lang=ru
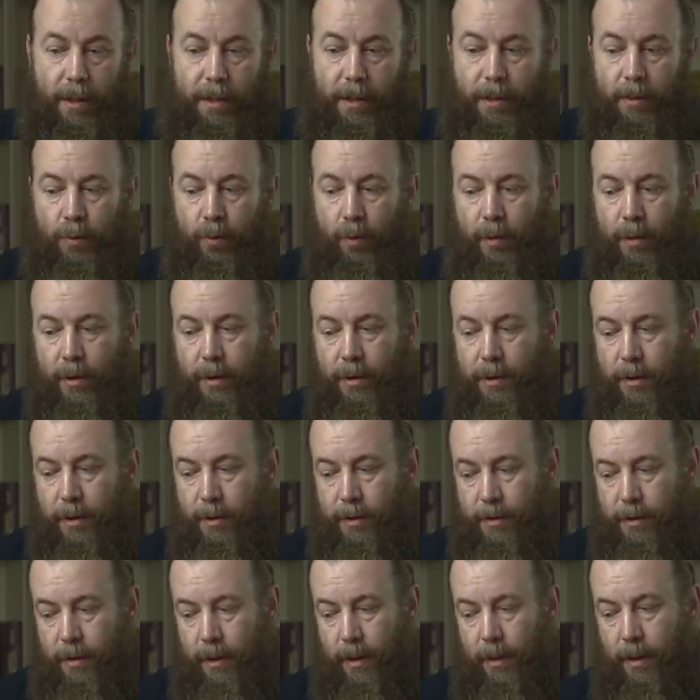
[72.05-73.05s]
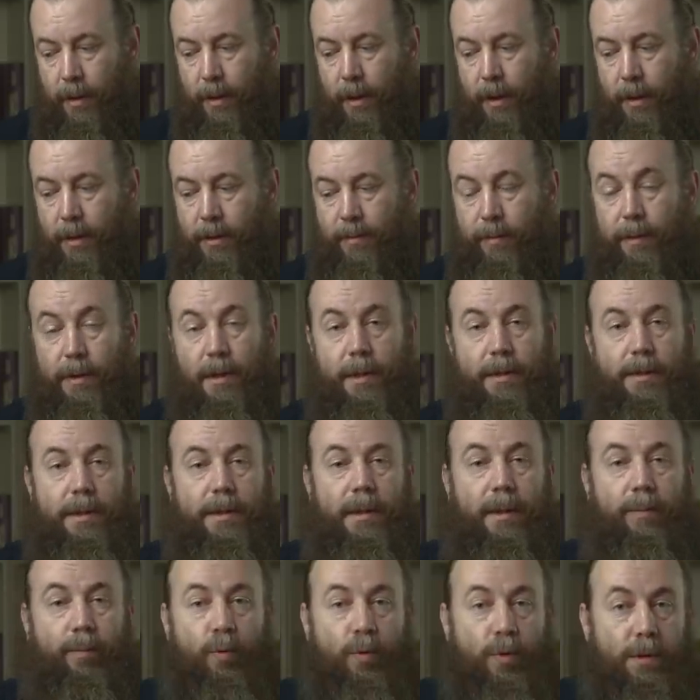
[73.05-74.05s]
не только же за
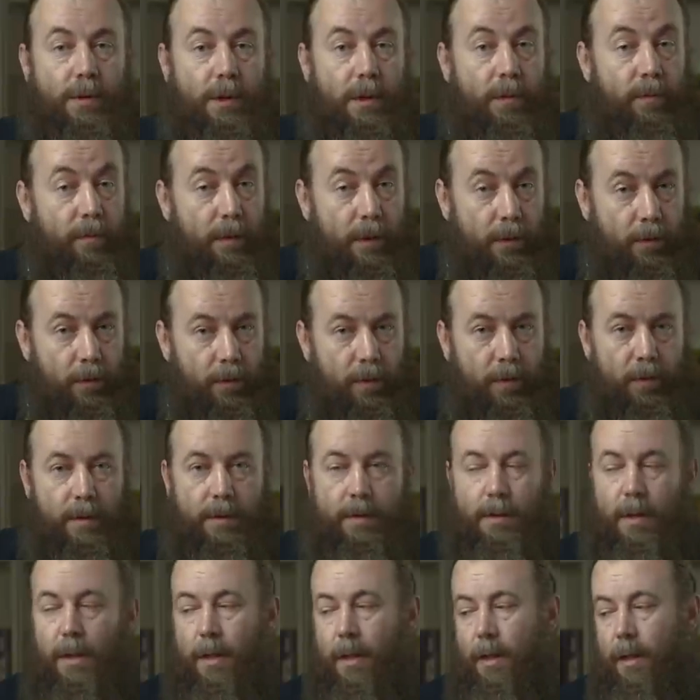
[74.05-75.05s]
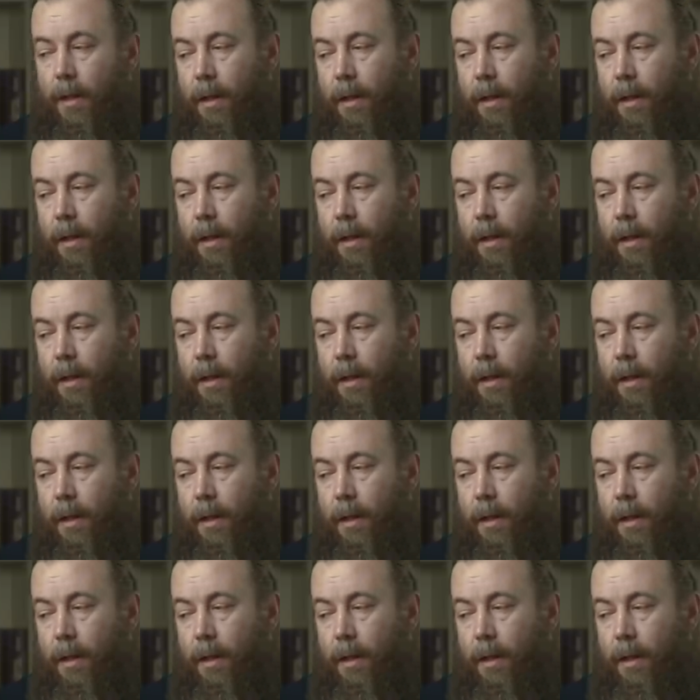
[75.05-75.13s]
12 апостолов, которых